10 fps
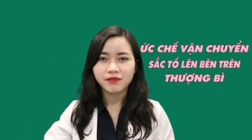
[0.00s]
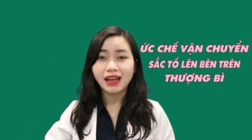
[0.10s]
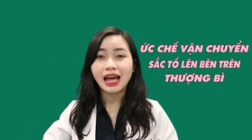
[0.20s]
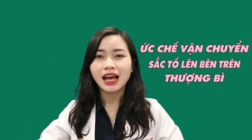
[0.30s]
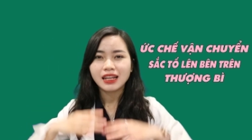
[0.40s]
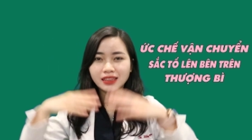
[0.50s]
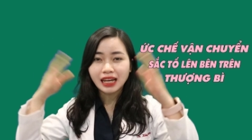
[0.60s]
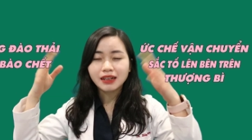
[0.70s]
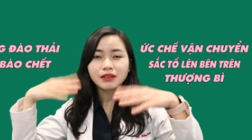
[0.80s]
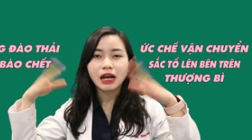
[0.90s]
và
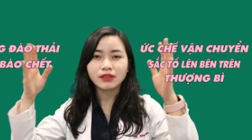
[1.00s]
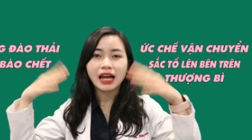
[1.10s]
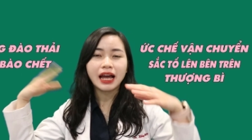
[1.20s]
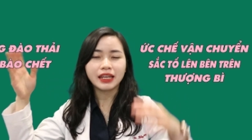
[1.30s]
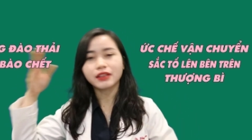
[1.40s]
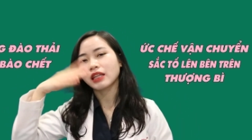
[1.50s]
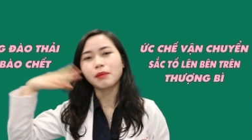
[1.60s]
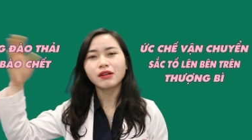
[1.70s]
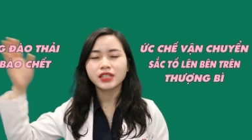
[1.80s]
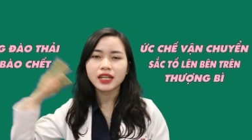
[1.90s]
tăng đào thải tế
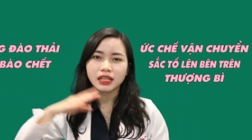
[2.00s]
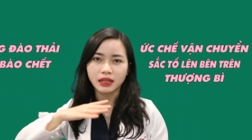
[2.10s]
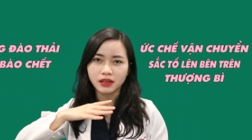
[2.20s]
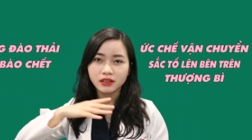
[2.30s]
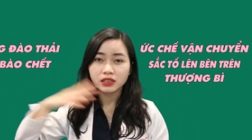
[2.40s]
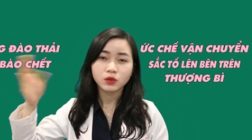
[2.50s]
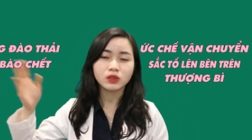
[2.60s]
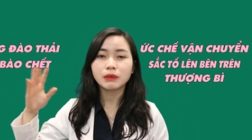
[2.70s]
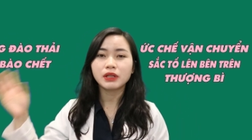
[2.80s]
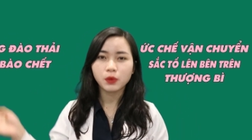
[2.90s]
bào chết để đưa sắc
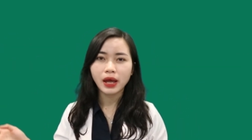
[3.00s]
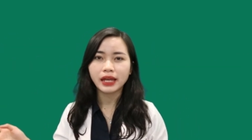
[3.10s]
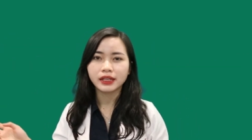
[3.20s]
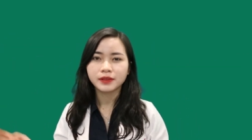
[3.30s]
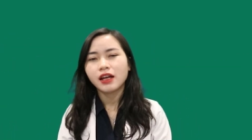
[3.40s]
tố ra bên ngoài.